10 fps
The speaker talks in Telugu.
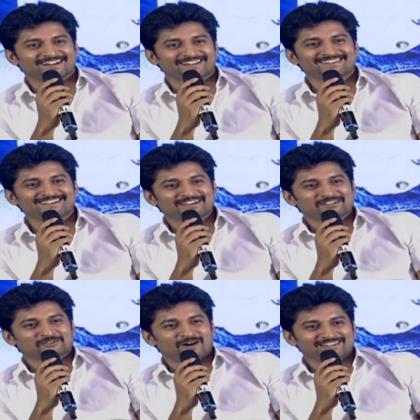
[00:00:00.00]
ఏంటన్నది
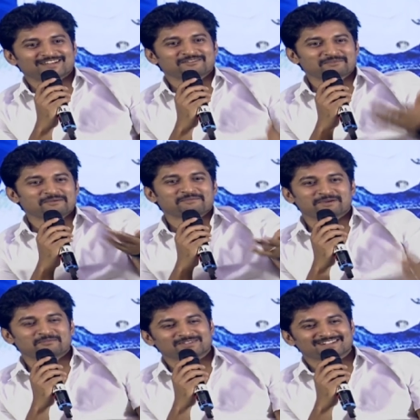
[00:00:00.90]
సో ఆ తర్వాత మేబీ
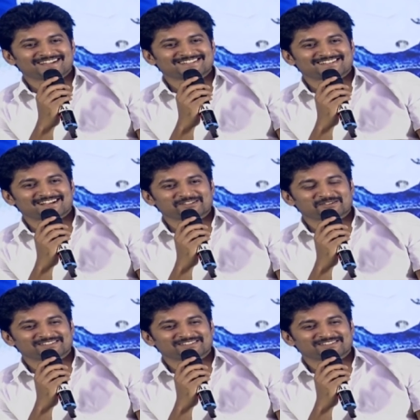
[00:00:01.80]
బిగ్ బాస్ని కలిసే ఛాన్స్